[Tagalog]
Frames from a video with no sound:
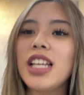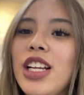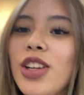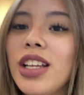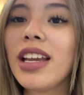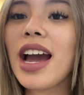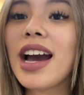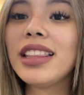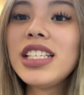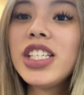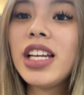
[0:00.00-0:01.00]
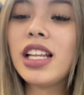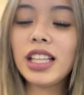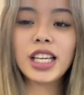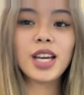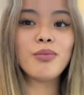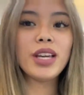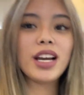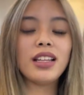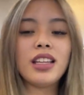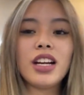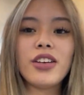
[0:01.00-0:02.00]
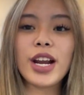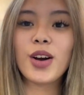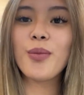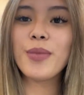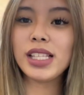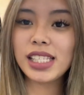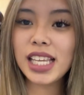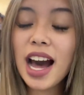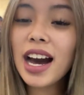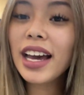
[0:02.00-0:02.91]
Thank you na kay Ate Jen at kay Mika na nag-recommend sa